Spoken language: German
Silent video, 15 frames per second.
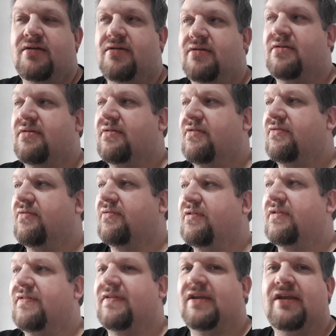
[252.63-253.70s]
äh, so
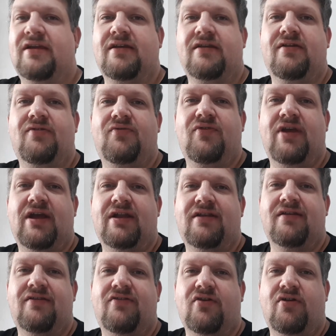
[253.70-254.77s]
eine Serie
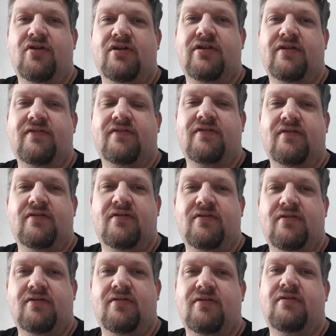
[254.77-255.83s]
werden soll, dass
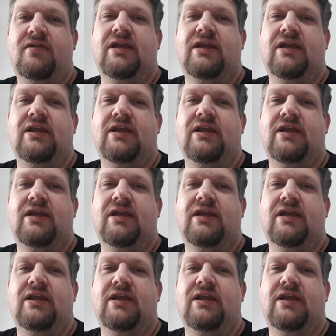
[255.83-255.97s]
äh,